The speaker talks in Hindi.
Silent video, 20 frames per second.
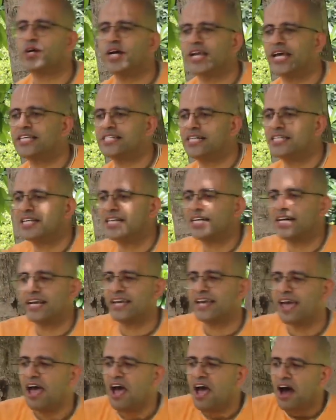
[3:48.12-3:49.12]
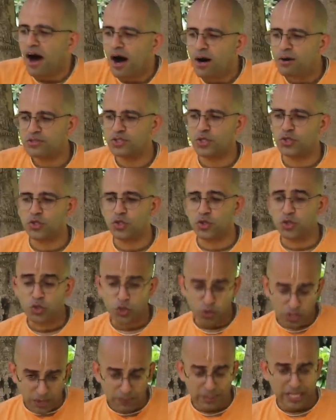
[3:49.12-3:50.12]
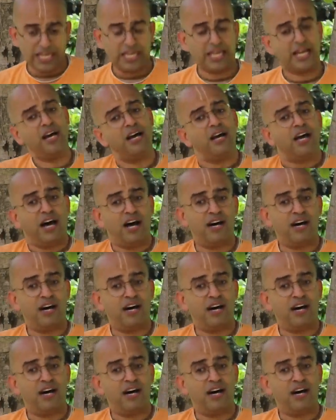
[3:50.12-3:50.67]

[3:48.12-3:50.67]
करेंगे जल्दी जल्दी करेंगे तो तो तो, तो, तो ये बताइए कि ना